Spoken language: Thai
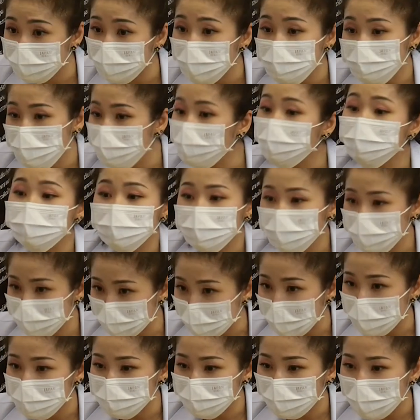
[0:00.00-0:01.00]
โรงพยาบาลวิ
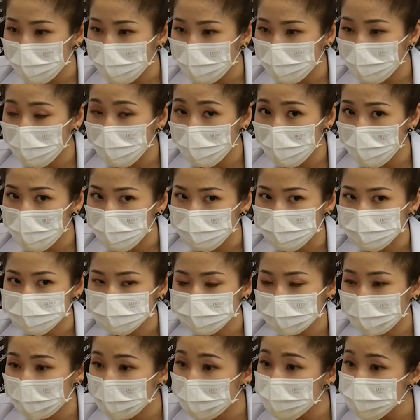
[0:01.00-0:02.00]
ชัยยุทธ โรงพ
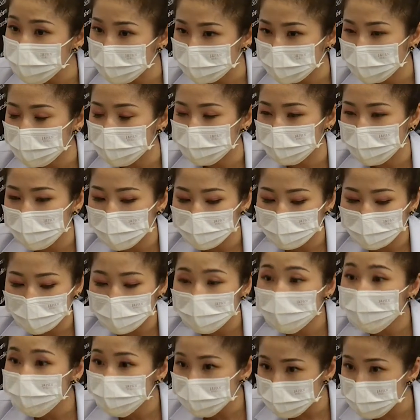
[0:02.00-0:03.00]
ยาบาลวิภาวดี
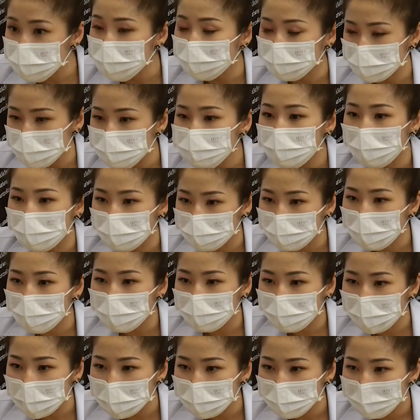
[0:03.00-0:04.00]
โรงพยาบาลวิ
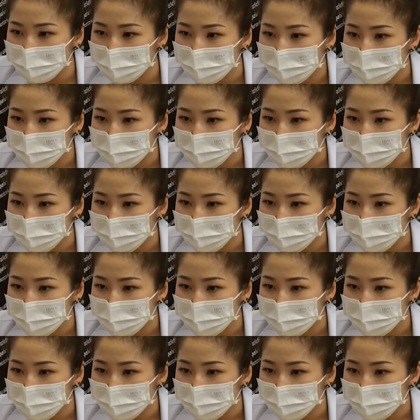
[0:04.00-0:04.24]
มุต